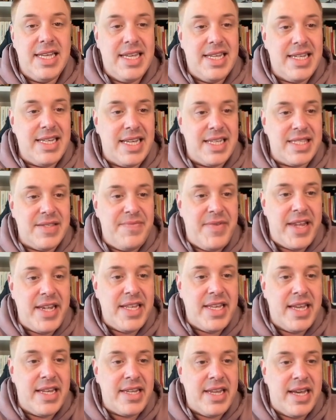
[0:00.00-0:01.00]
Dass
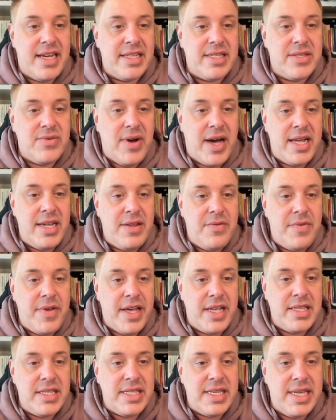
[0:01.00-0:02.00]
Wendler nahezu alle
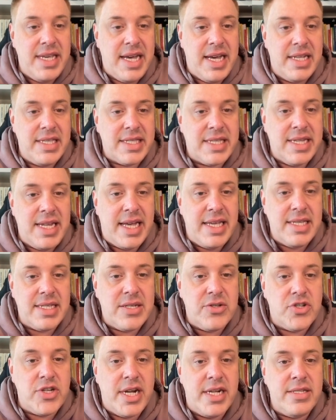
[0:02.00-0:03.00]
Fernseher als
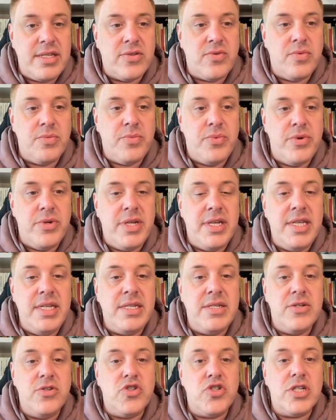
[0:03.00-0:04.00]
gleichgeschaltet und
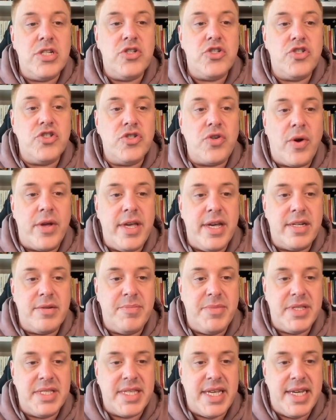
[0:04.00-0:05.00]
politisch gesteuert
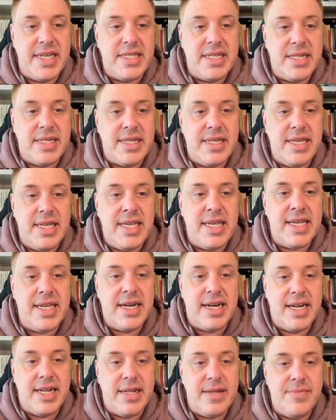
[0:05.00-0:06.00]
bezeichnete,
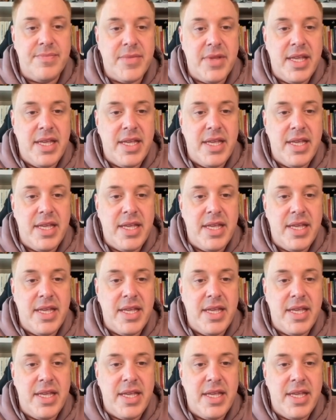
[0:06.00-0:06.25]
egal.